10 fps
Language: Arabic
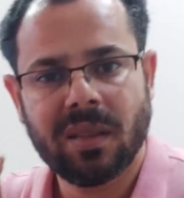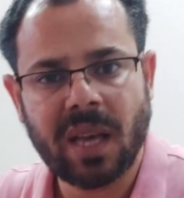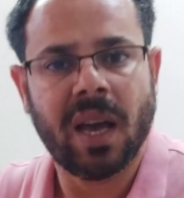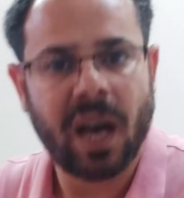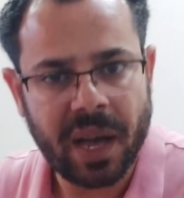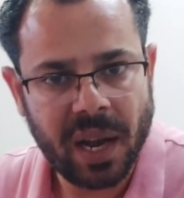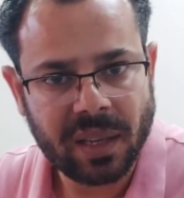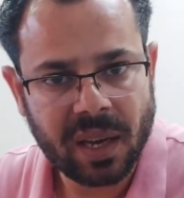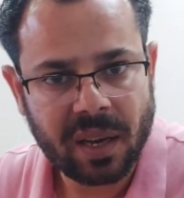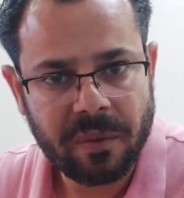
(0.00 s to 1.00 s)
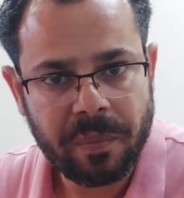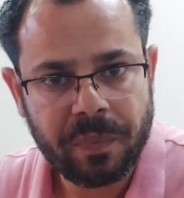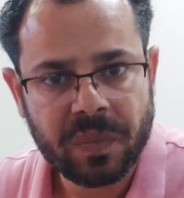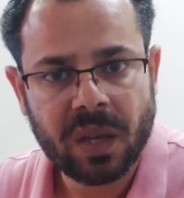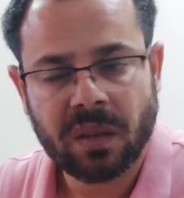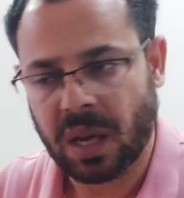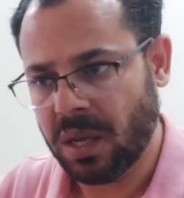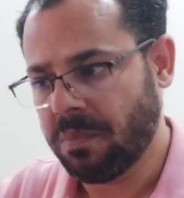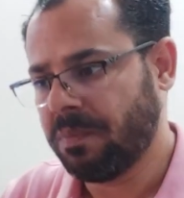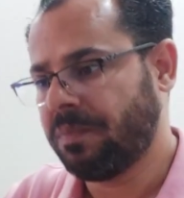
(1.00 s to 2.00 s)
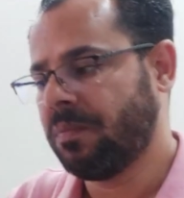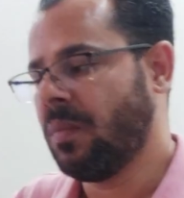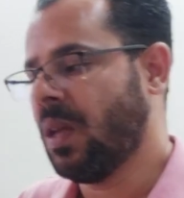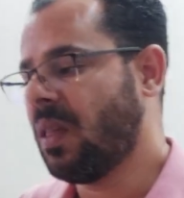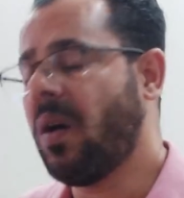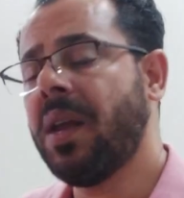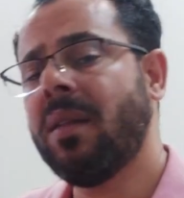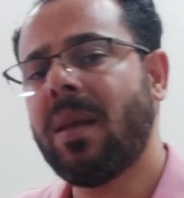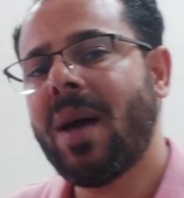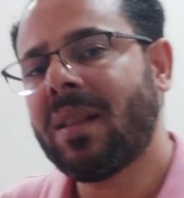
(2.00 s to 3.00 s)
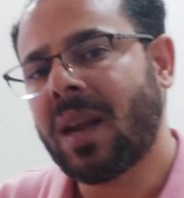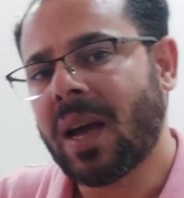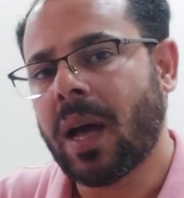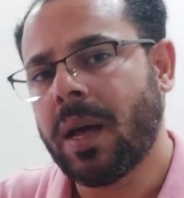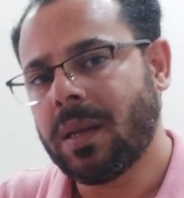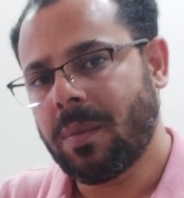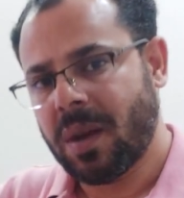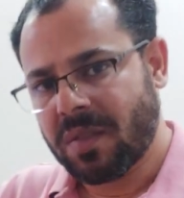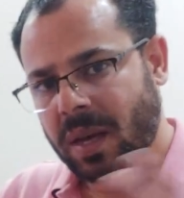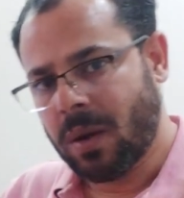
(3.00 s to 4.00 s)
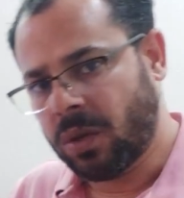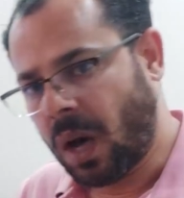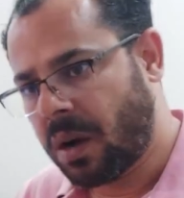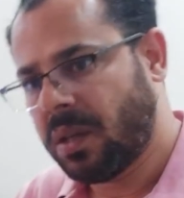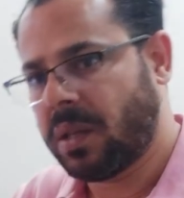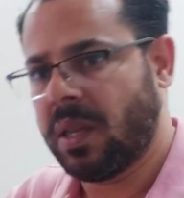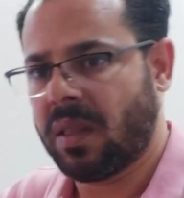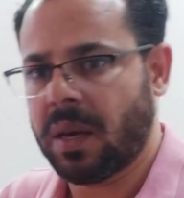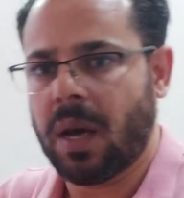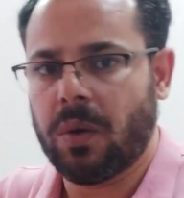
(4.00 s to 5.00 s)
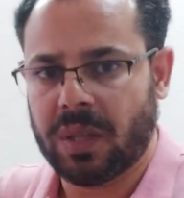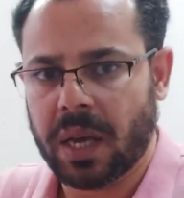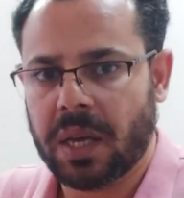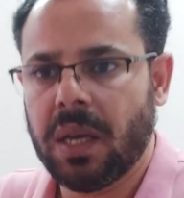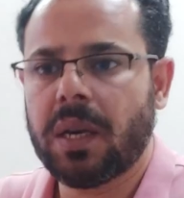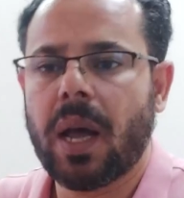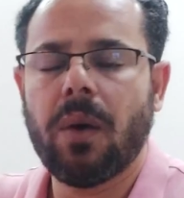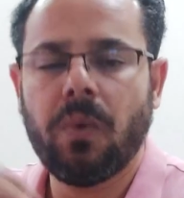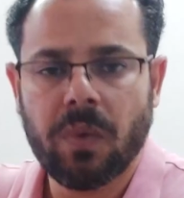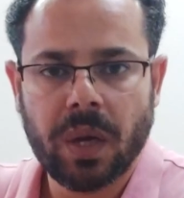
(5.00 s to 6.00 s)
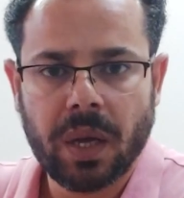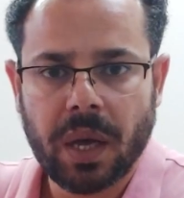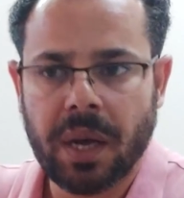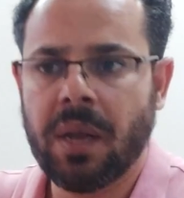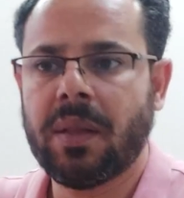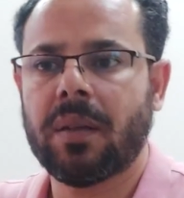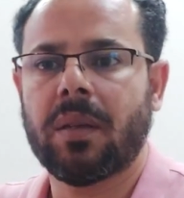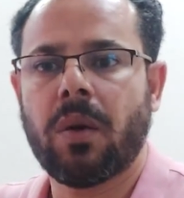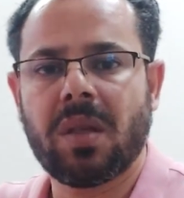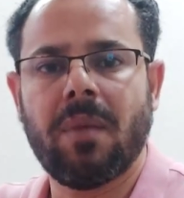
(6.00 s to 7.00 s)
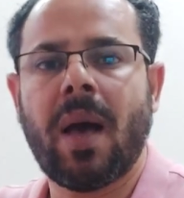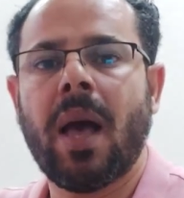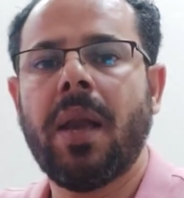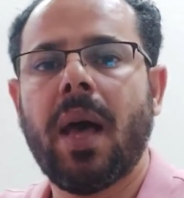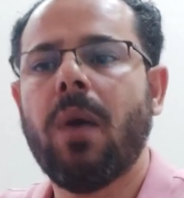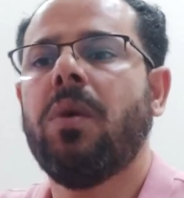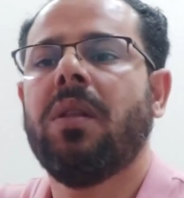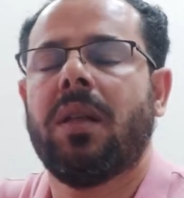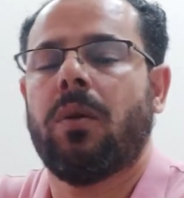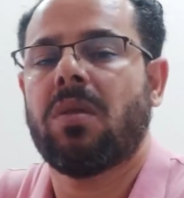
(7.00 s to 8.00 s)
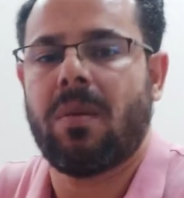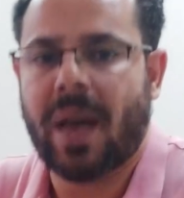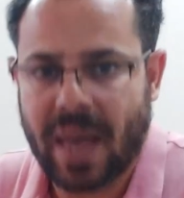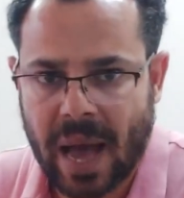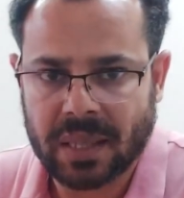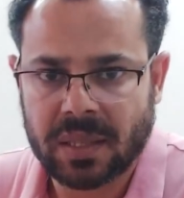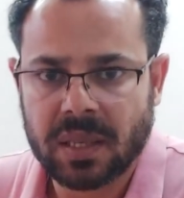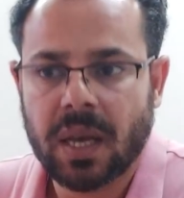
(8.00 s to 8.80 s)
ضيع قناتك طيب سواء ان انت بقى هترجع قناتك بنفسك لو تعرضت للسرقه والتهكير او ان انت هتتواصل معانا او ان انت هتتواصل مع اي حد